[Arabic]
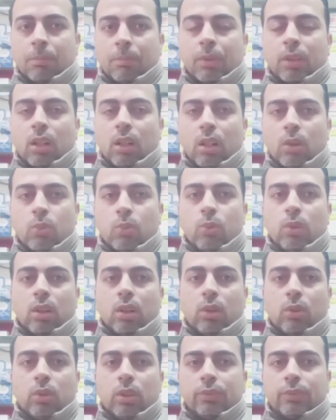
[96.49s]
من
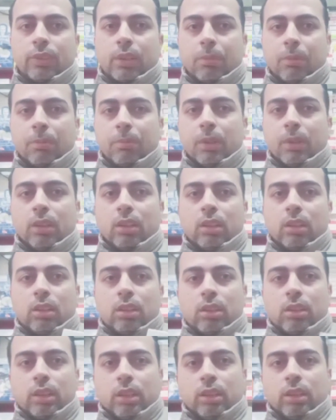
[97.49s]
اقوى حقن فيتامين ب
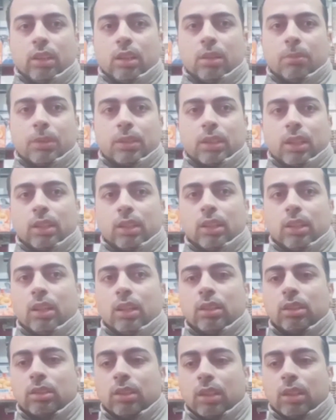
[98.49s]
اللي هي
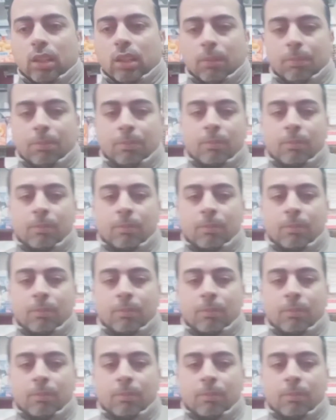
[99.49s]
بتريح التهاب